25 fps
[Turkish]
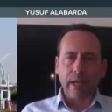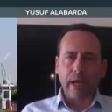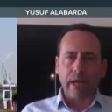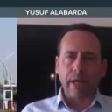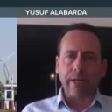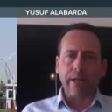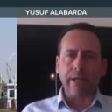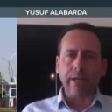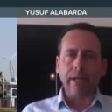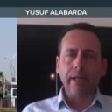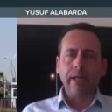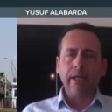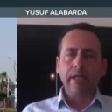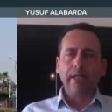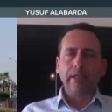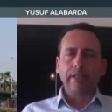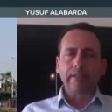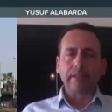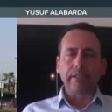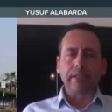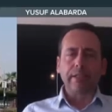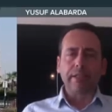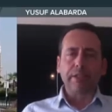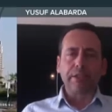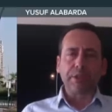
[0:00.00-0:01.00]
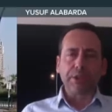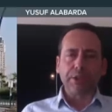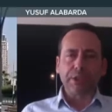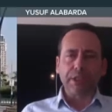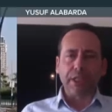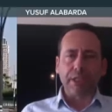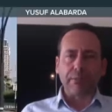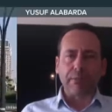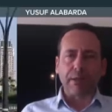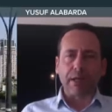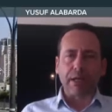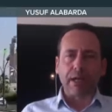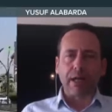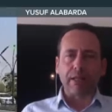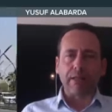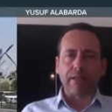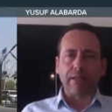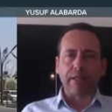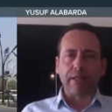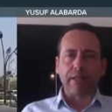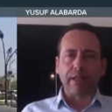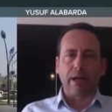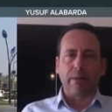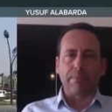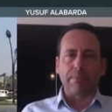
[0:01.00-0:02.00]
yani Sayın Dışişleri
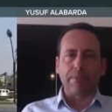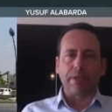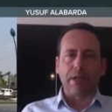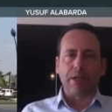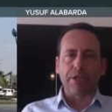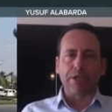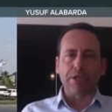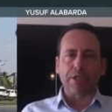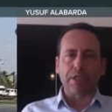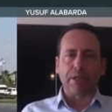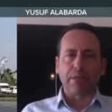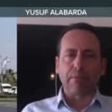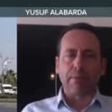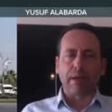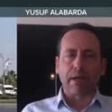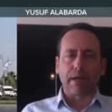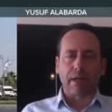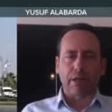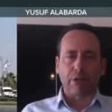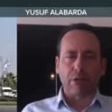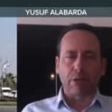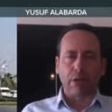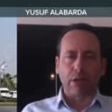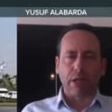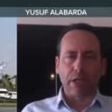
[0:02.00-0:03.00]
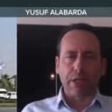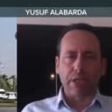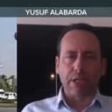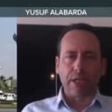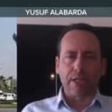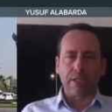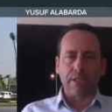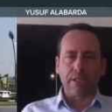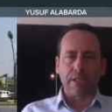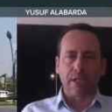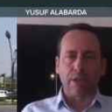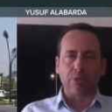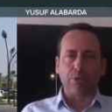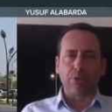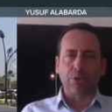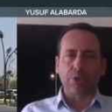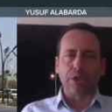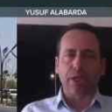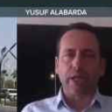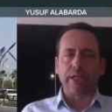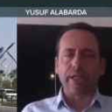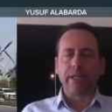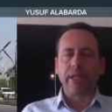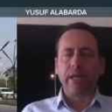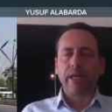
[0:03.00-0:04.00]
Bakanlığı'nın yaptığı açıklama Anadolu Ajansı'na
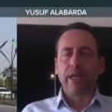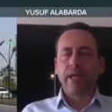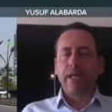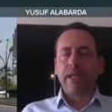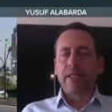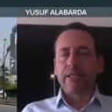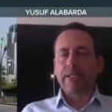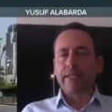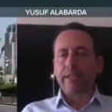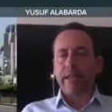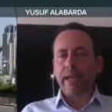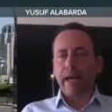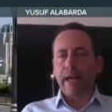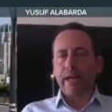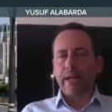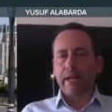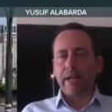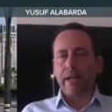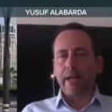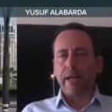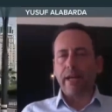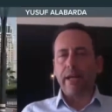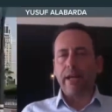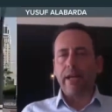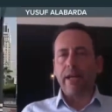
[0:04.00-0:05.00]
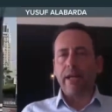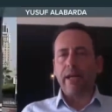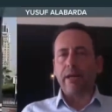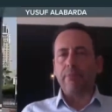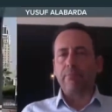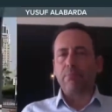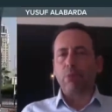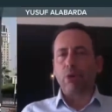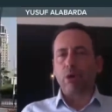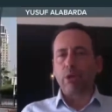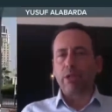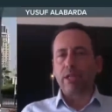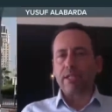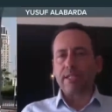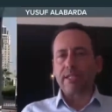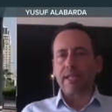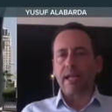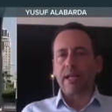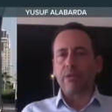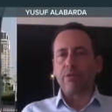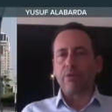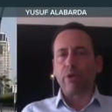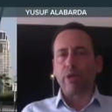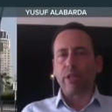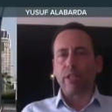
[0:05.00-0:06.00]
düşen, diğer e,
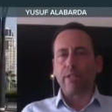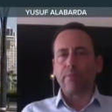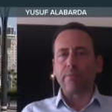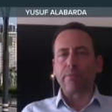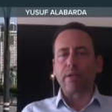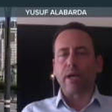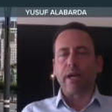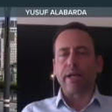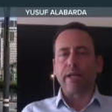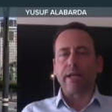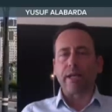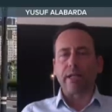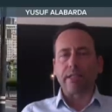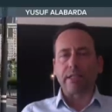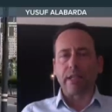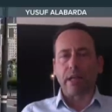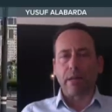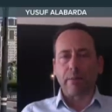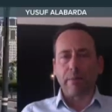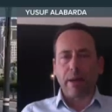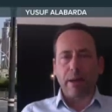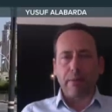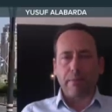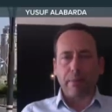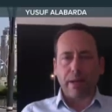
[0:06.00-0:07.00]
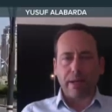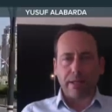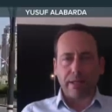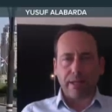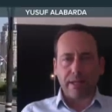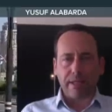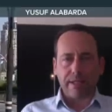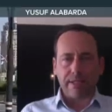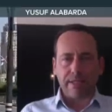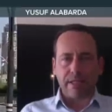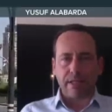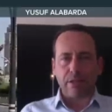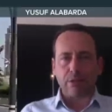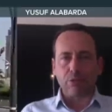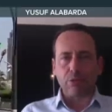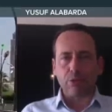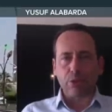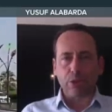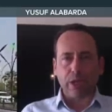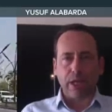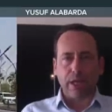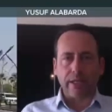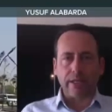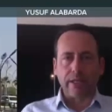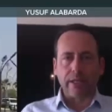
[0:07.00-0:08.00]
bölgesel yönetim kaynaklı haber merkezlerine
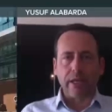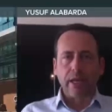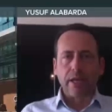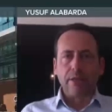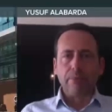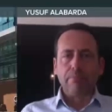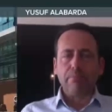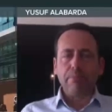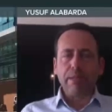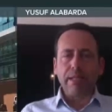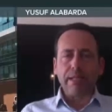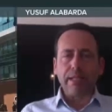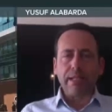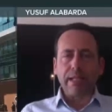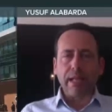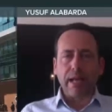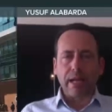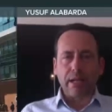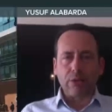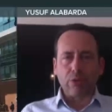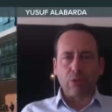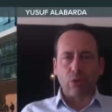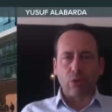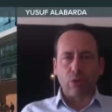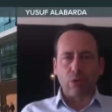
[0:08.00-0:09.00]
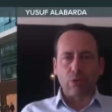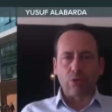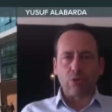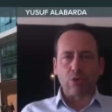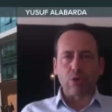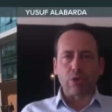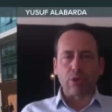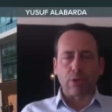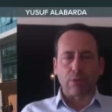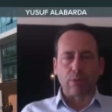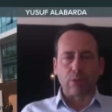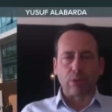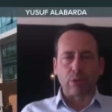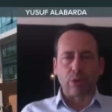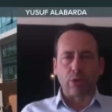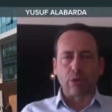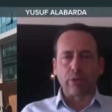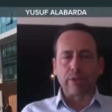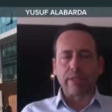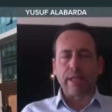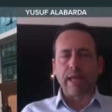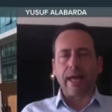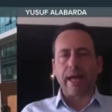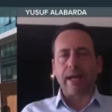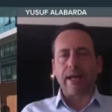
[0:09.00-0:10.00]
düşen bilgiler doğrultusunda
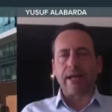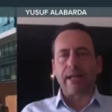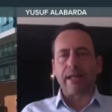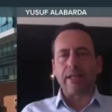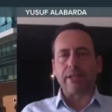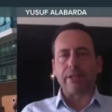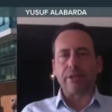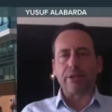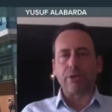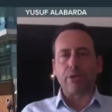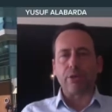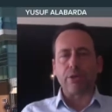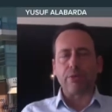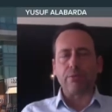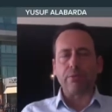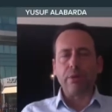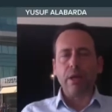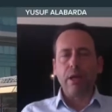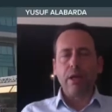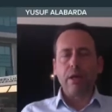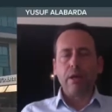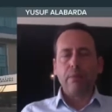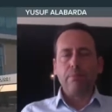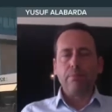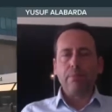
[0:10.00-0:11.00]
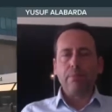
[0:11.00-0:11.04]
bunu değerlendiriyorum.